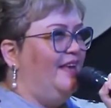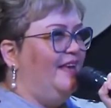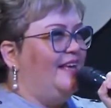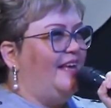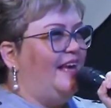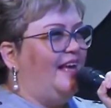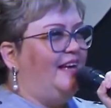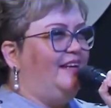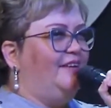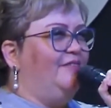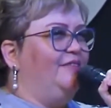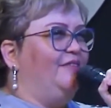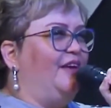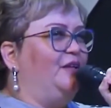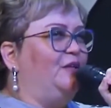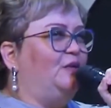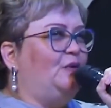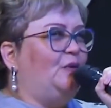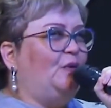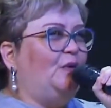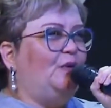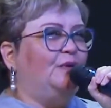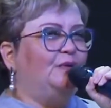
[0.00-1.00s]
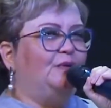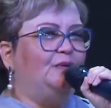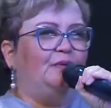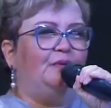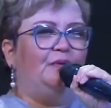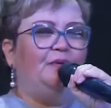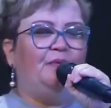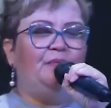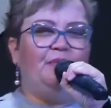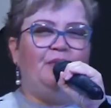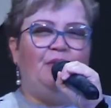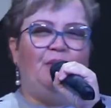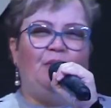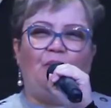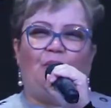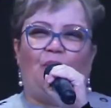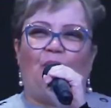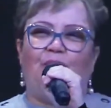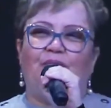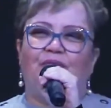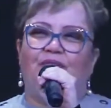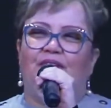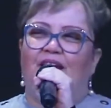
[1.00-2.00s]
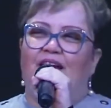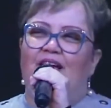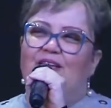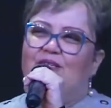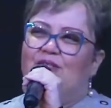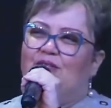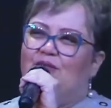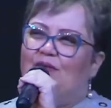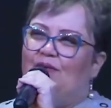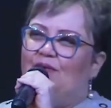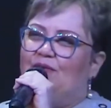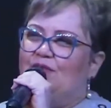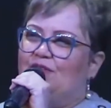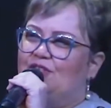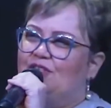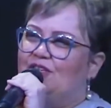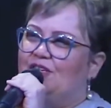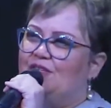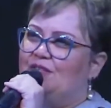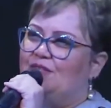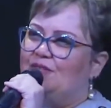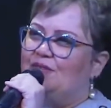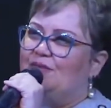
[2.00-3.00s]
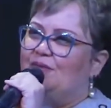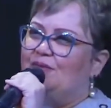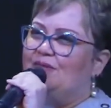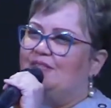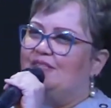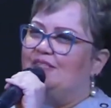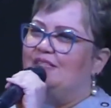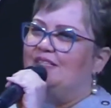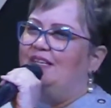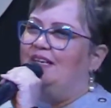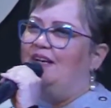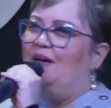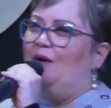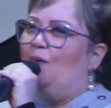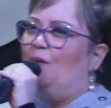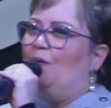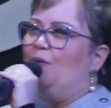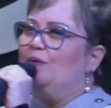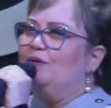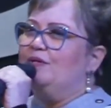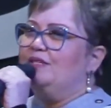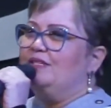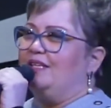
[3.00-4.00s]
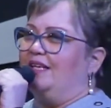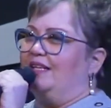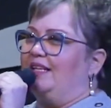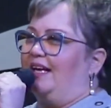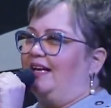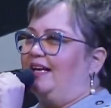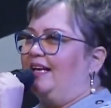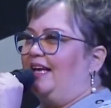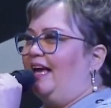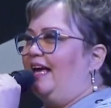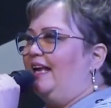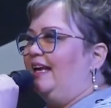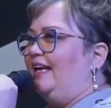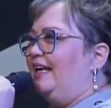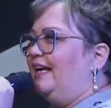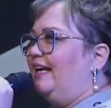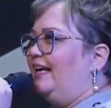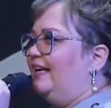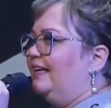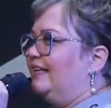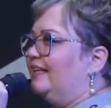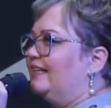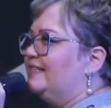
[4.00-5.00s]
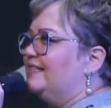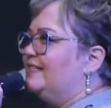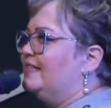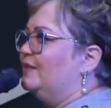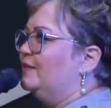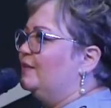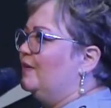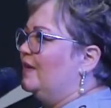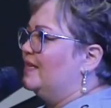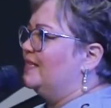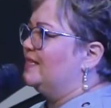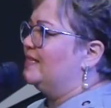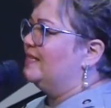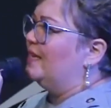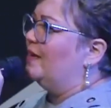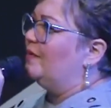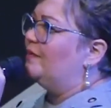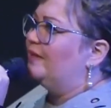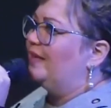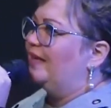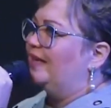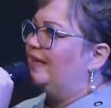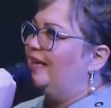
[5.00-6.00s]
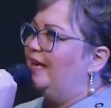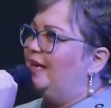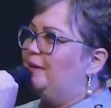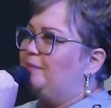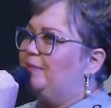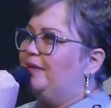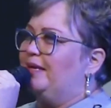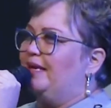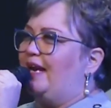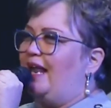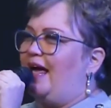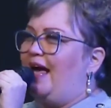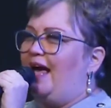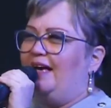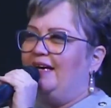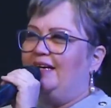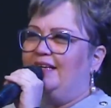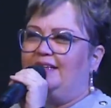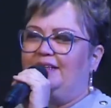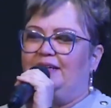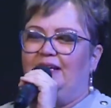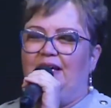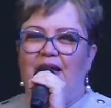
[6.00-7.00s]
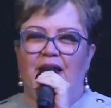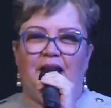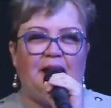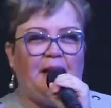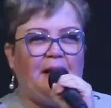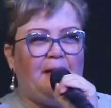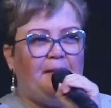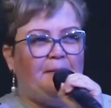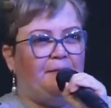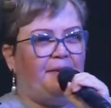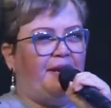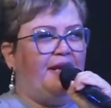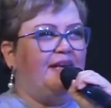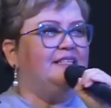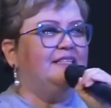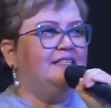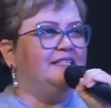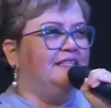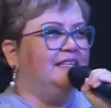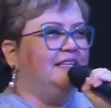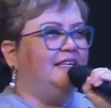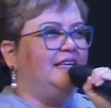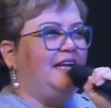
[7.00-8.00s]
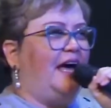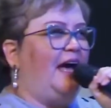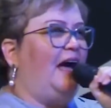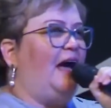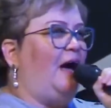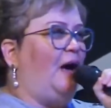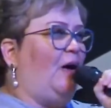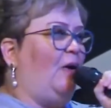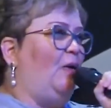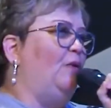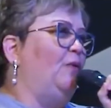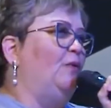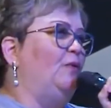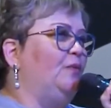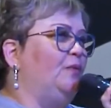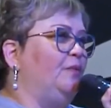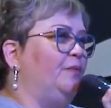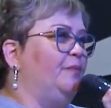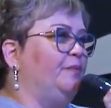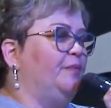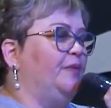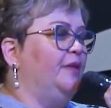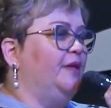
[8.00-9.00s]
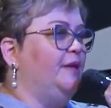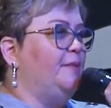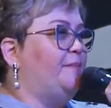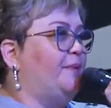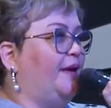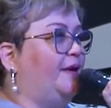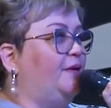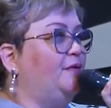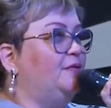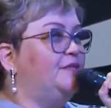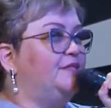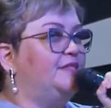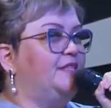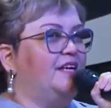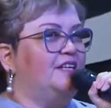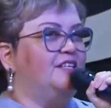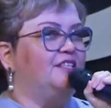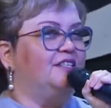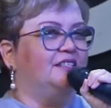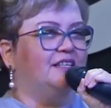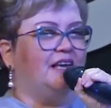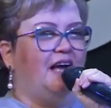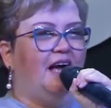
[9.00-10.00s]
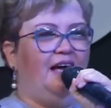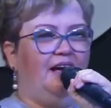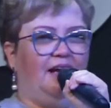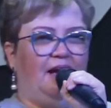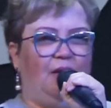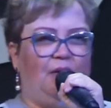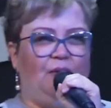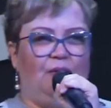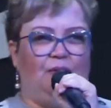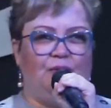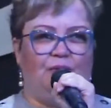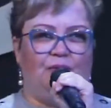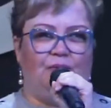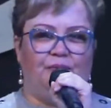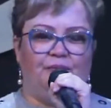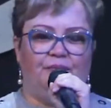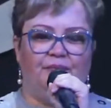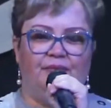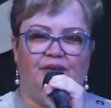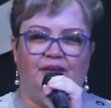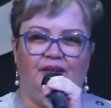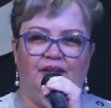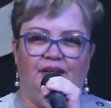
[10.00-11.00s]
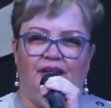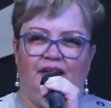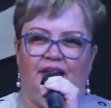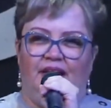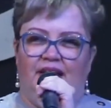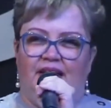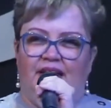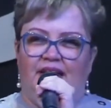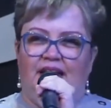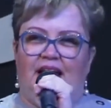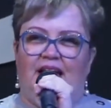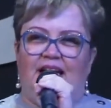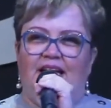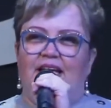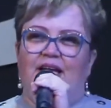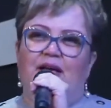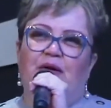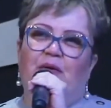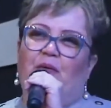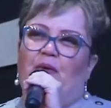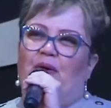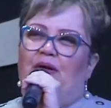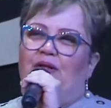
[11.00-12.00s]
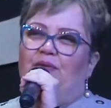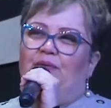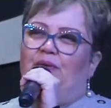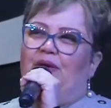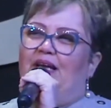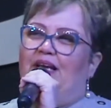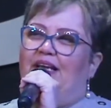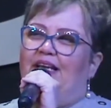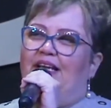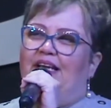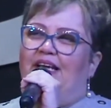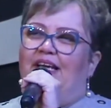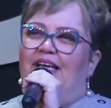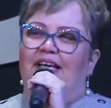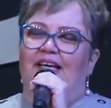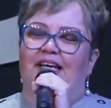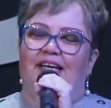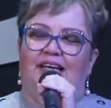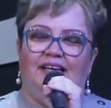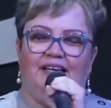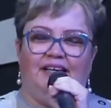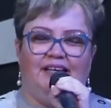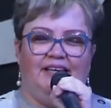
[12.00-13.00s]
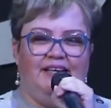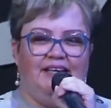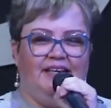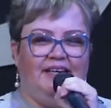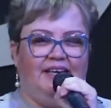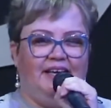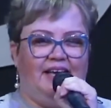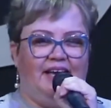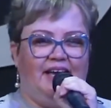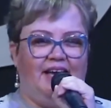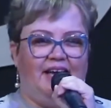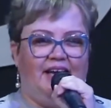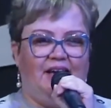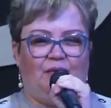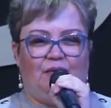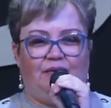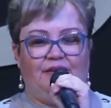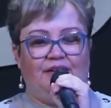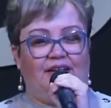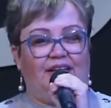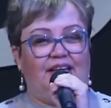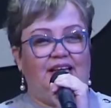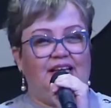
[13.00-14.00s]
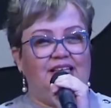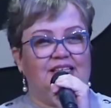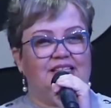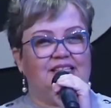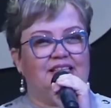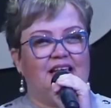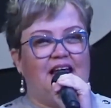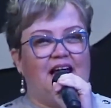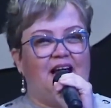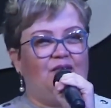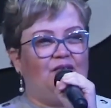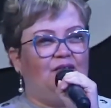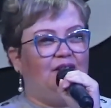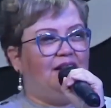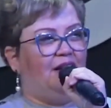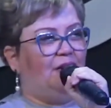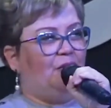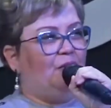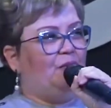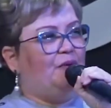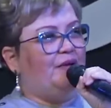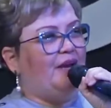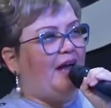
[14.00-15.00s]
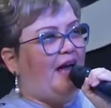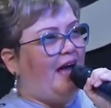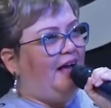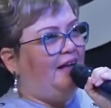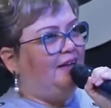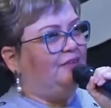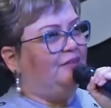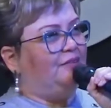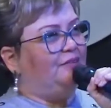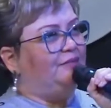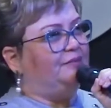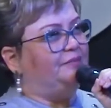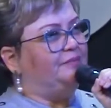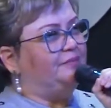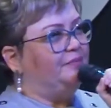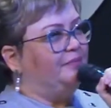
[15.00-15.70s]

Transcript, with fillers: E ali vem todo um contexto onde Jesus usa daquela situação, daquele milagre, para ensinar algo e para nos deixar algo. E ali, quando ele, é, quando aquele cego ele é curado,